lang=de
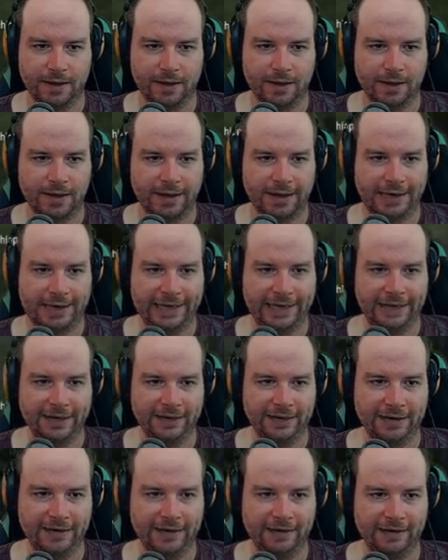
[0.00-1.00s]

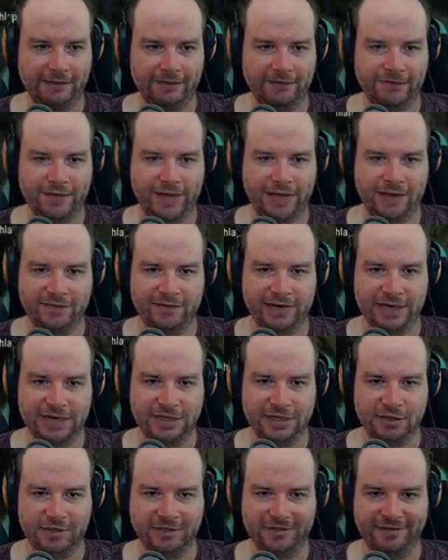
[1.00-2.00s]
Erlegen werden wir den
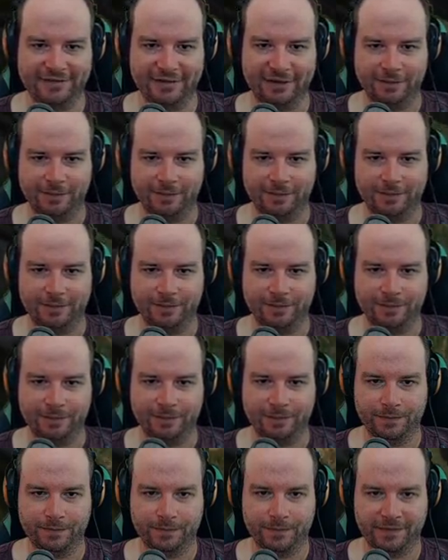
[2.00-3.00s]
trotzdem.
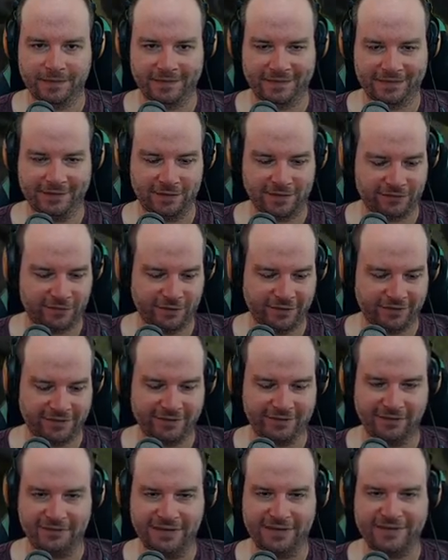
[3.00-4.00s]
So, da vorne ist
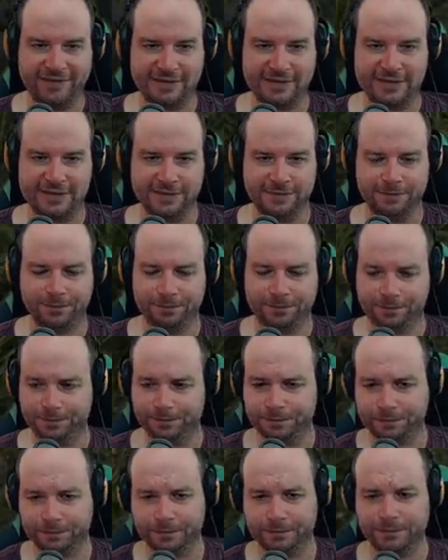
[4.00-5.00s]
unser Wiesent.
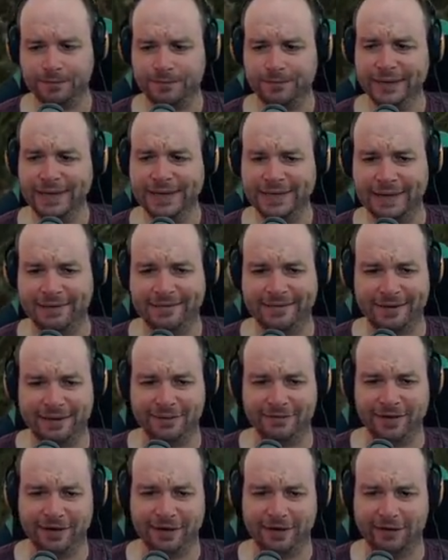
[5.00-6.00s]
Das sacken
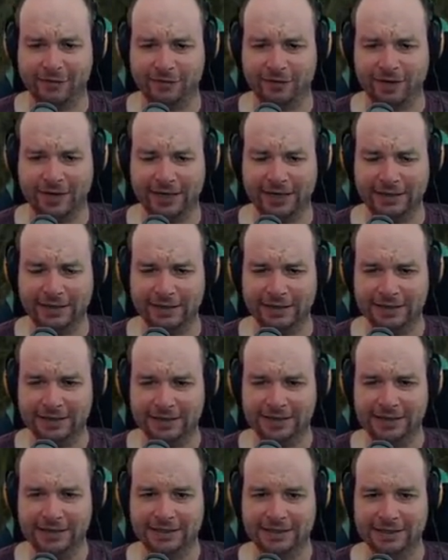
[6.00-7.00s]
wir dann auch ein.
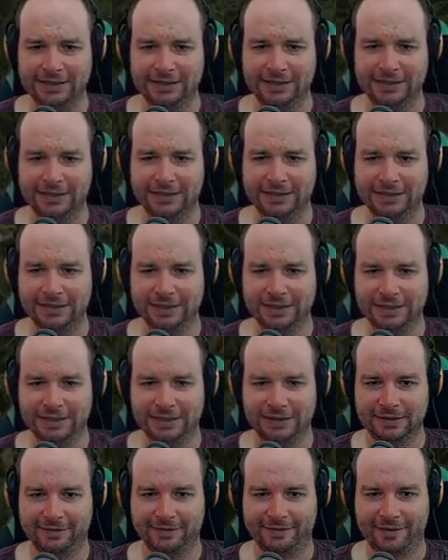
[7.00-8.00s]

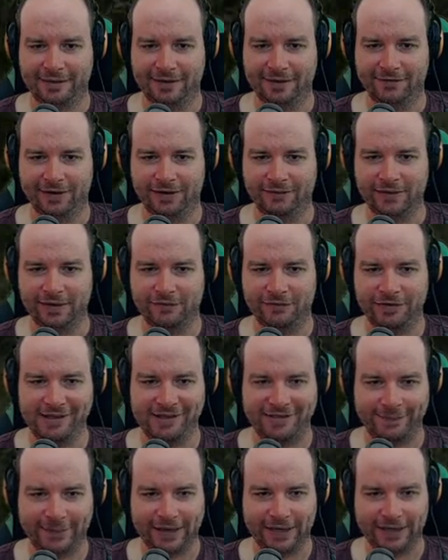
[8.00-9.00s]
War hier wieder wie am
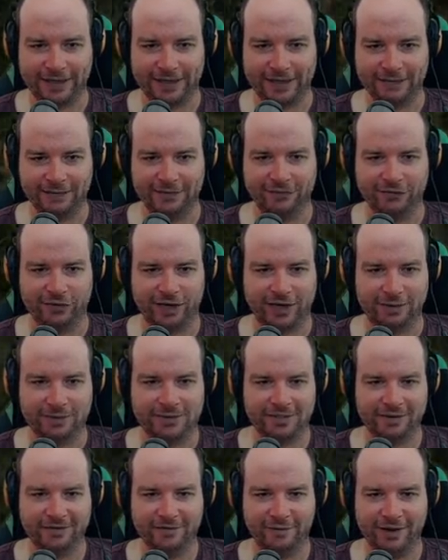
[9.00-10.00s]
Fließband, ne? Von einem
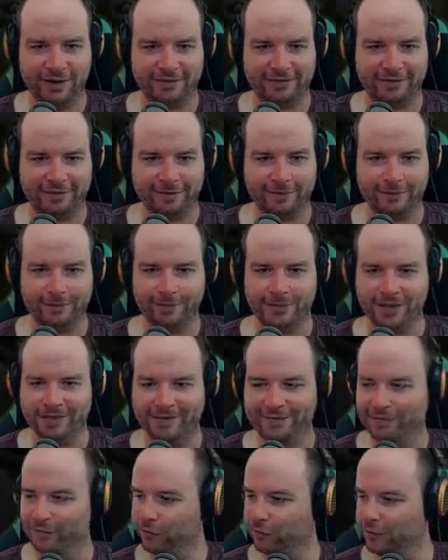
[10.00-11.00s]
Tier zum nächsten.
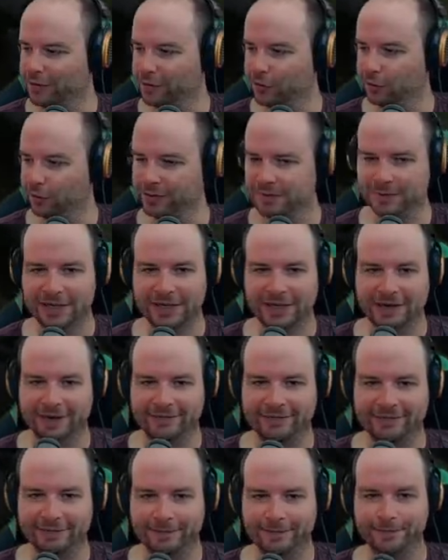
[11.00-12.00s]
So lobe ich mir das.